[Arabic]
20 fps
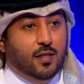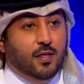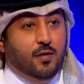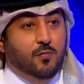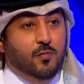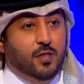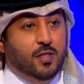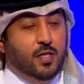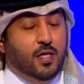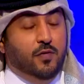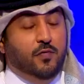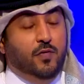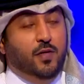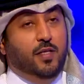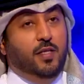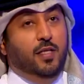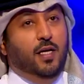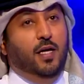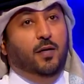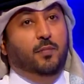
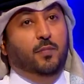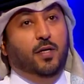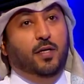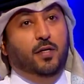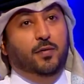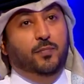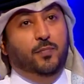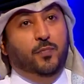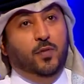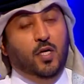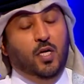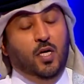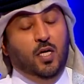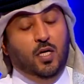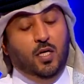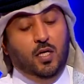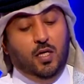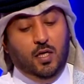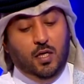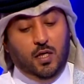المحترفين دائما
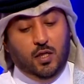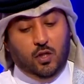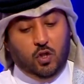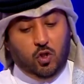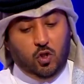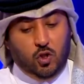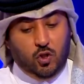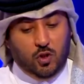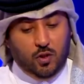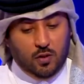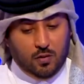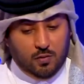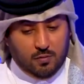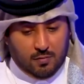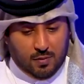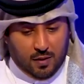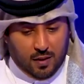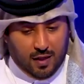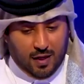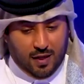آه،
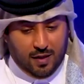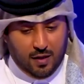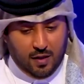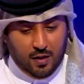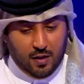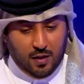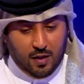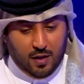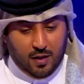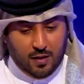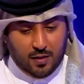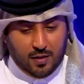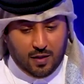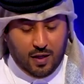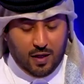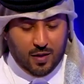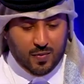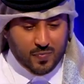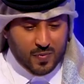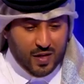خل خلينا
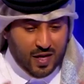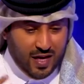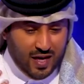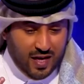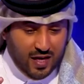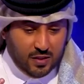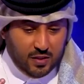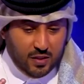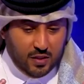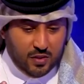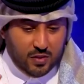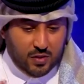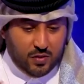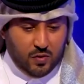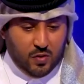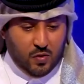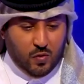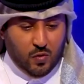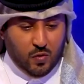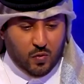نتكلم هاجس
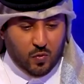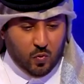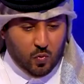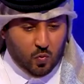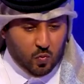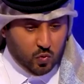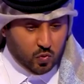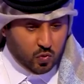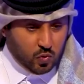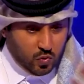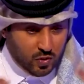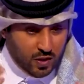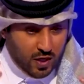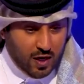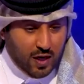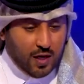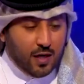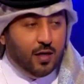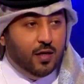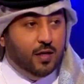
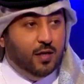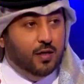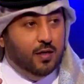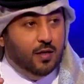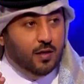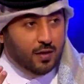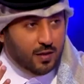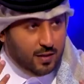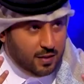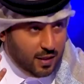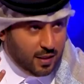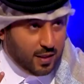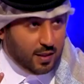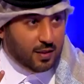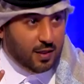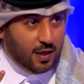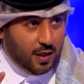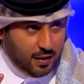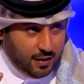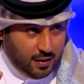وصداع لادارات
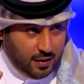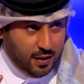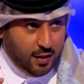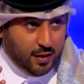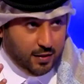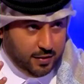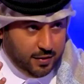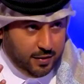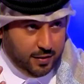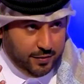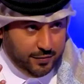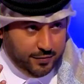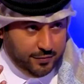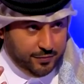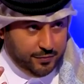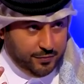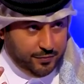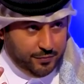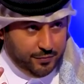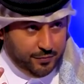الانديه عندنا
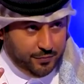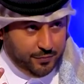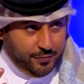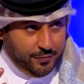صحيح